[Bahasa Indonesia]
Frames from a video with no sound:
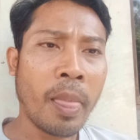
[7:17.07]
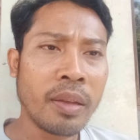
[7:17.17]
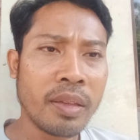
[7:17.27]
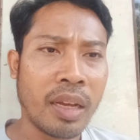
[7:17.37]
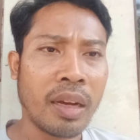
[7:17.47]

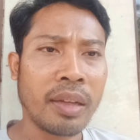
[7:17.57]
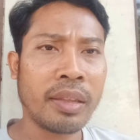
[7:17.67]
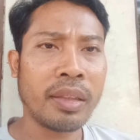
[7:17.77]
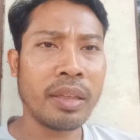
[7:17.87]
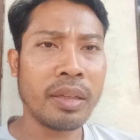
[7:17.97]
sangat
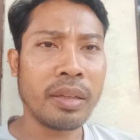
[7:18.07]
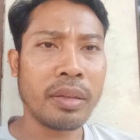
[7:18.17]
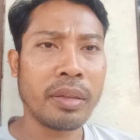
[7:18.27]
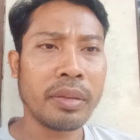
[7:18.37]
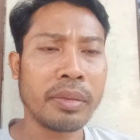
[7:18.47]

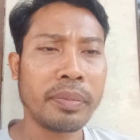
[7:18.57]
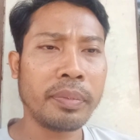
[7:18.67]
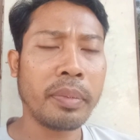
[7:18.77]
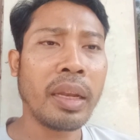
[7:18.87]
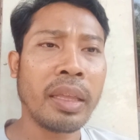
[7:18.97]
uh,
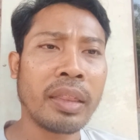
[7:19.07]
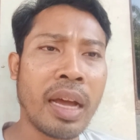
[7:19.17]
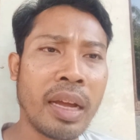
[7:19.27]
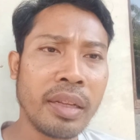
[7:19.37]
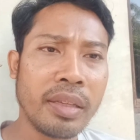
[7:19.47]

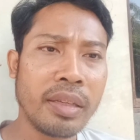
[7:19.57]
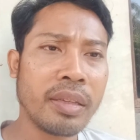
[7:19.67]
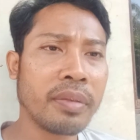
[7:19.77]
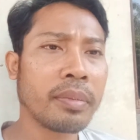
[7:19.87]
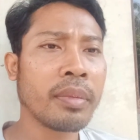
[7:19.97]
militan
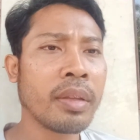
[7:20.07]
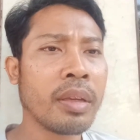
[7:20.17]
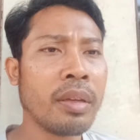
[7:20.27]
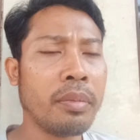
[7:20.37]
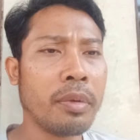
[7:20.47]

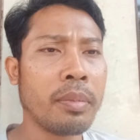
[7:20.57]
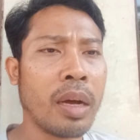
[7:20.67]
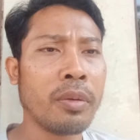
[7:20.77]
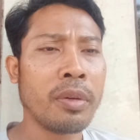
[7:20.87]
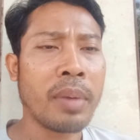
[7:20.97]

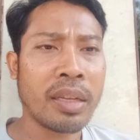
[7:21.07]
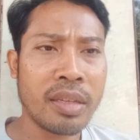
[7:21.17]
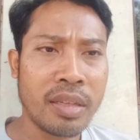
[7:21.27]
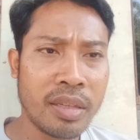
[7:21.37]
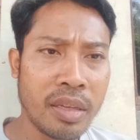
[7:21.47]
membangun
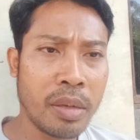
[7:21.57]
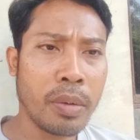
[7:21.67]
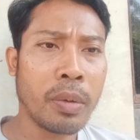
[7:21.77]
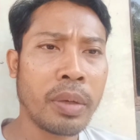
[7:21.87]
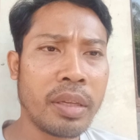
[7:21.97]
basis
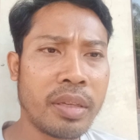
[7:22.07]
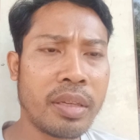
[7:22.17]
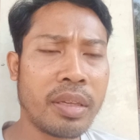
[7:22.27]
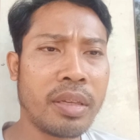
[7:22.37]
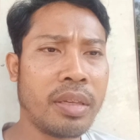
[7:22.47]
ideologis
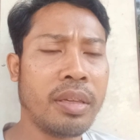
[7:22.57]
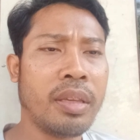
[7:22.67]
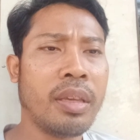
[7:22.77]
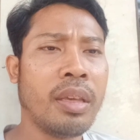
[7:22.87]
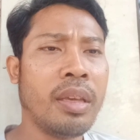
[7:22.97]

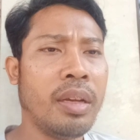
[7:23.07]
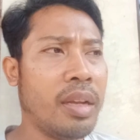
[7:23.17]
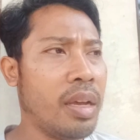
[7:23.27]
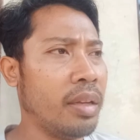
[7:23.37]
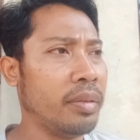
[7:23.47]

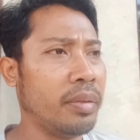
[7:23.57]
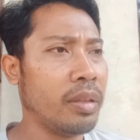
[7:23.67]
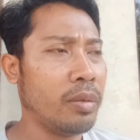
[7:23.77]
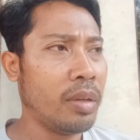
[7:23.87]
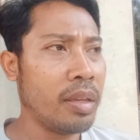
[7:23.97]
dan
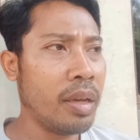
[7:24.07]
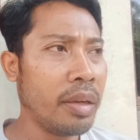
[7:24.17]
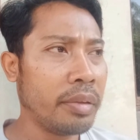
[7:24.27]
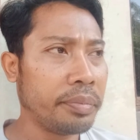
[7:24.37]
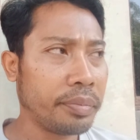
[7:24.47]
tentu
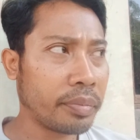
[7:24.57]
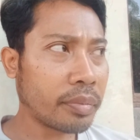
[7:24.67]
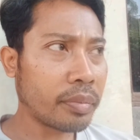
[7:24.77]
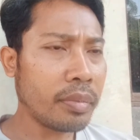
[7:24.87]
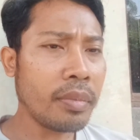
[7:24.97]
saja
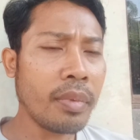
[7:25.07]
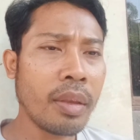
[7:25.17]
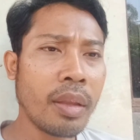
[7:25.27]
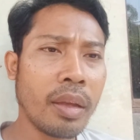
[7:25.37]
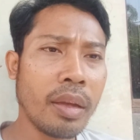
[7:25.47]

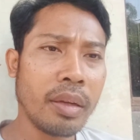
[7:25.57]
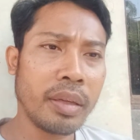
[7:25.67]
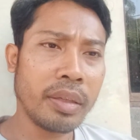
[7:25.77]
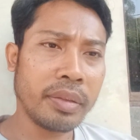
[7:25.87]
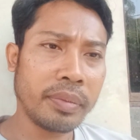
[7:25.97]

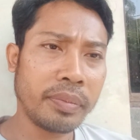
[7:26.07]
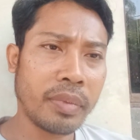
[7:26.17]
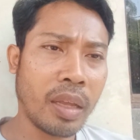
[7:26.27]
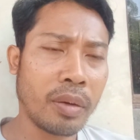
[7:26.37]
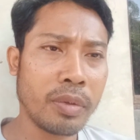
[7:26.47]
uh,
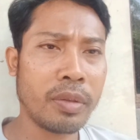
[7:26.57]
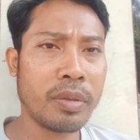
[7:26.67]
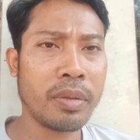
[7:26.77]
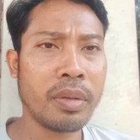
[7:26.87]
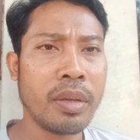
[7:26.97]

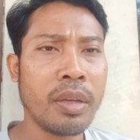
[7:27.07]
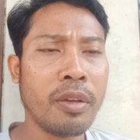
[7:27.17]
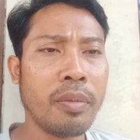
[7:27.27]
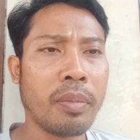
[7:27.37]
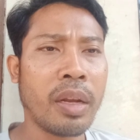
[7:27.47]
harus
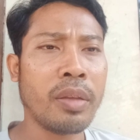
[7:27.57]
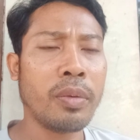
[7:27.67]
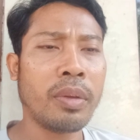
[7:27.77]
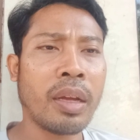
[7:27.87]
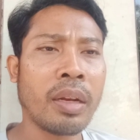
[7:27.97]

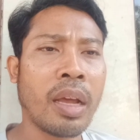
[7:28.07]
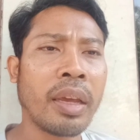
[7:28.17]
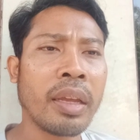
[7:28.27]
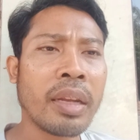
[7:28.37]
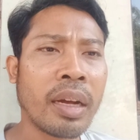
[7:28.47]
melanjutkan
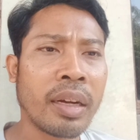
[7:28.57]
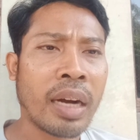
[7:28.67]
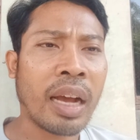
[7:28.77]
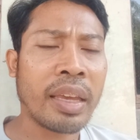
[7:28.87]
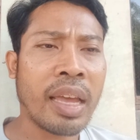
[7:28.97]
agenda
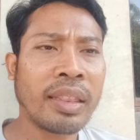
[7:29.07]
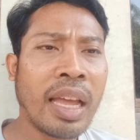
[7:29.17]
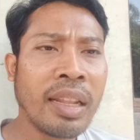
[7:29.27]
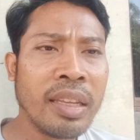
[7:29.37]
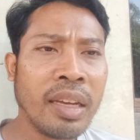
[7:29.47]

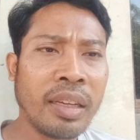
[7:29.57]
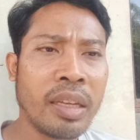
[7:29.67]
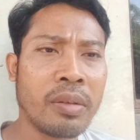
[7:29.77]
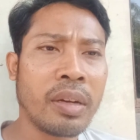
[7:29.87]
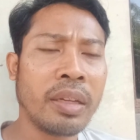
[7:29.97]
kerakyatannya
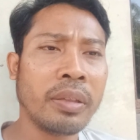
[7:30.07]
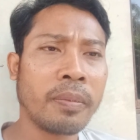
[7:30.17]
gitu kan